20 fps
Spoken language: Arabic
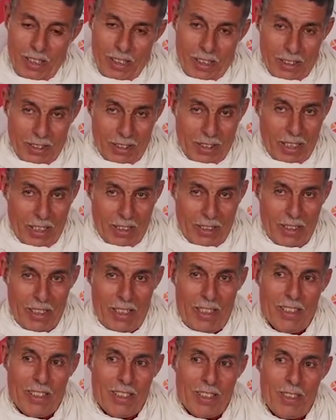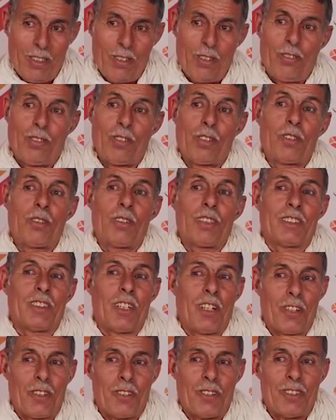قنطار ديال الكيلو فوق
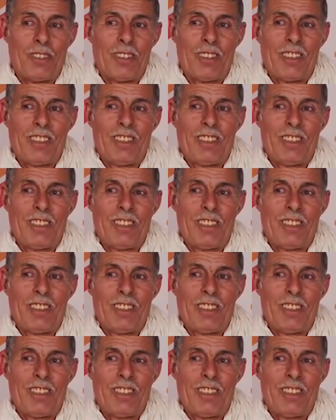ظهره